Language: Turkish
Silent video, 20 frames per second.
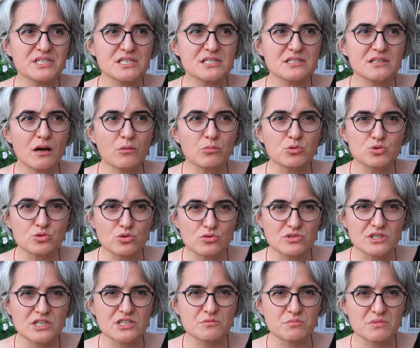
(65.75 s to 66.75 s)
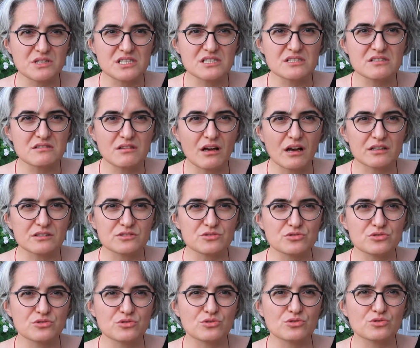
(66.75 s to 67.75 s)
İstanbul Sözleşmesi'ni
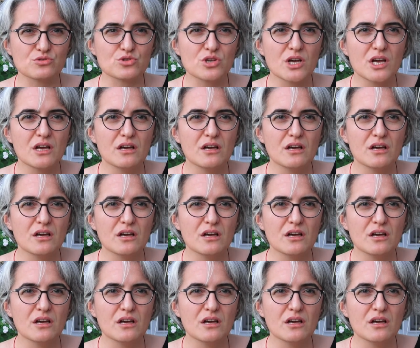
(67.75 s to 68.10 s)
tartışıyoruz.